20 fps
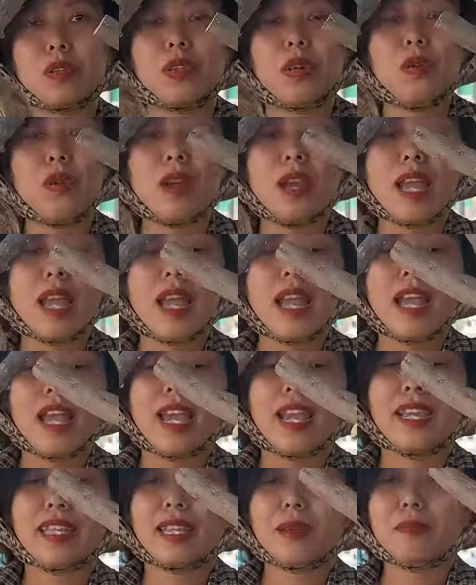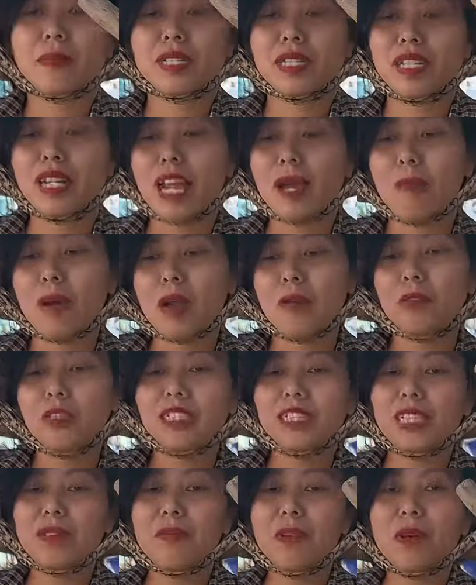cô chú. 250 đã bao phí
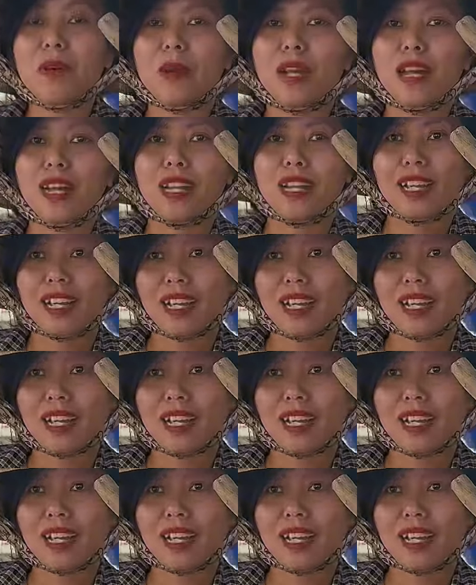ship luôn ạ.